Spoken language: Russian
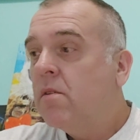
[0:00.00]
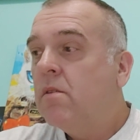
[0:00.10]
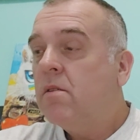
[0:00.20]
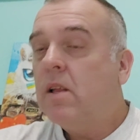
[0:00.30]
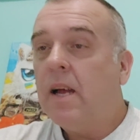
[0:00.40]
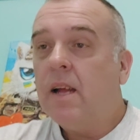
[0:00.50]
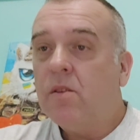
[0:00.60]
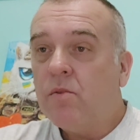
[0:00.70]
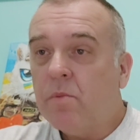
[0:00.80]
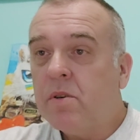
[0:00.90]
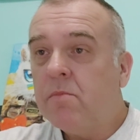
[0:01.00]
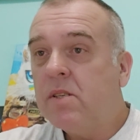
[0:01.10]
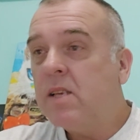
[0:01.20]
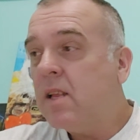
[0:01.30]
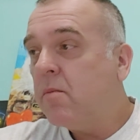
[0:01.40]
да, но в общем и
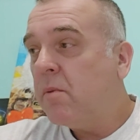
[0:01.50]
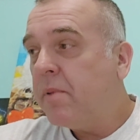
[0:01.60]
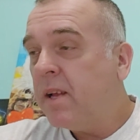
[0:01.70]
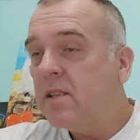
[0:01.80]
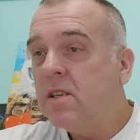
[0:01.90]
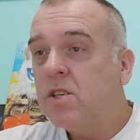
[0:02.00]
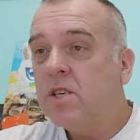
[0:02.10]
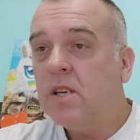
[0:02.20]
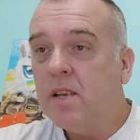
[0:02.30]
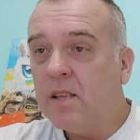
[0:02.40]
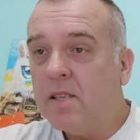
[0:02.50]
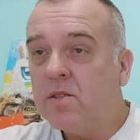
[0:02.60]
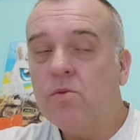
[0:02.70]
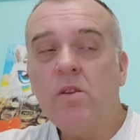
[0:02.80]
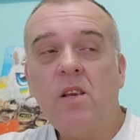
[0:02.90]
целом опять шииты,
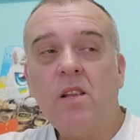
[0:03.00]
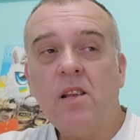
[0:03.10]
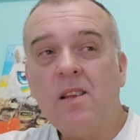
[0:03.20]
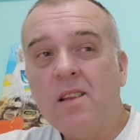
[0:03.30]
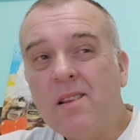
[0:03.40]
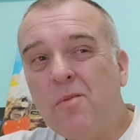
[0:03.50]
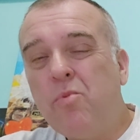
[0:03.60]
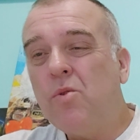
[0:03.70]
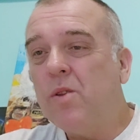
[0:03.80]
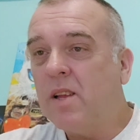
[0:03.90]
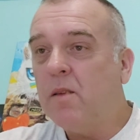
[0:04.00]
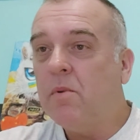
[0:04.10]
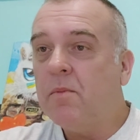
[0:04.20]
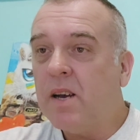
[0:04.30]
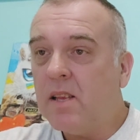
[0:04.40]
сунниты, не будут они
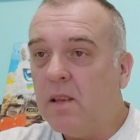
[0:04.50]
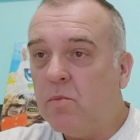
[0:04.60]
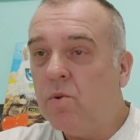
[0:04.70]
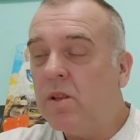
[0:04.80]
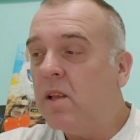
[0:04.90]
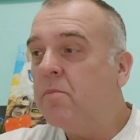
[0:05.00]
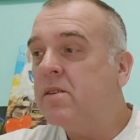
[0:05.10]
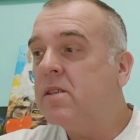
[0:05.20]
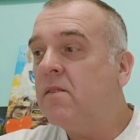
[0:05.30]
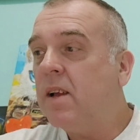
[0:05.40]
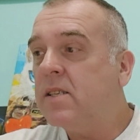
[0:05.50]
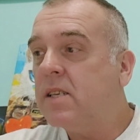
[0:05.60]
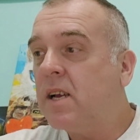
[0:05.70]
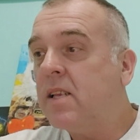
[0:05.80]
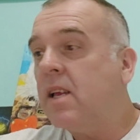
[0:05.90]
помогать, не будут они
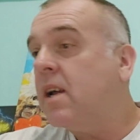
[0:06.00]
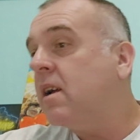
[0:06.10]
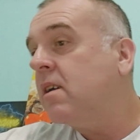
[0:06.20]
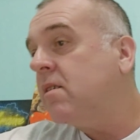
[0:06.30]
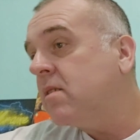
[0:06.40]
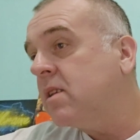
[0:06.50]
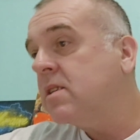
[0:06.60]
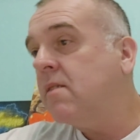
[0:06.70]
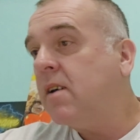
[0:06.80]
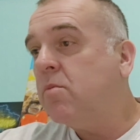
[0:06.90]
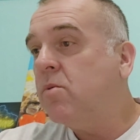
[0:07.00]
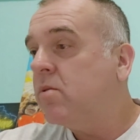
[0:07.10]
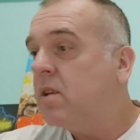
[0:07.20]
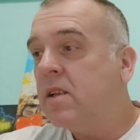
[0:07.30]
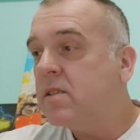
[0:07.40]
подставляться, хотя на словах
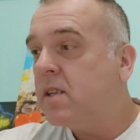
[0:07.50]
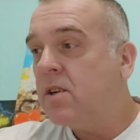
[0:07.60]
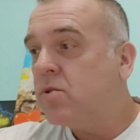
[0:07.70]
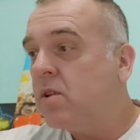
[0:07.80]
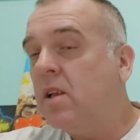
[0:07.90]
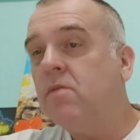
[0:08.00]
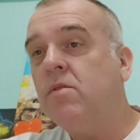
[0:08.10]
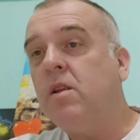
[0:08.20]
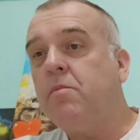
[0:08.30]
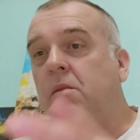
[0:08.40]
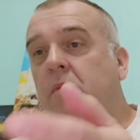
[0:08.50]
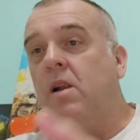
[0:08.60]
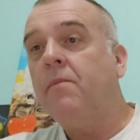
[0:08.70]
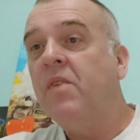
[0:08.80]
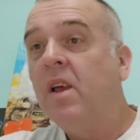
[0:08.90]
будут, я не знаю, что делать. Вот,
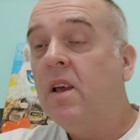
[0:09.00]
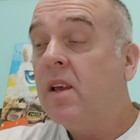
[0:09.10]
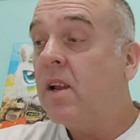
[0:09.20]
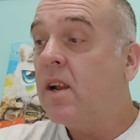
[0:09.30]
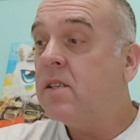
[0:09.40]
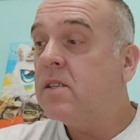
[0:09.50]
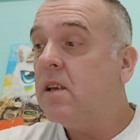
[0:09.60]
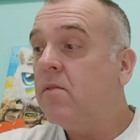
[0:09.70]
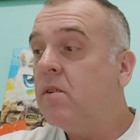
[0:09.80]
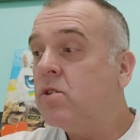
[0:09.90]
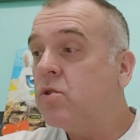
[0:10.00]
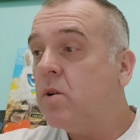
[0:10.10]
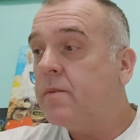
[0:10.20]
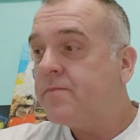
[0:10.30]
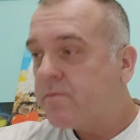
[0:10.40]
например, Иран заявил, что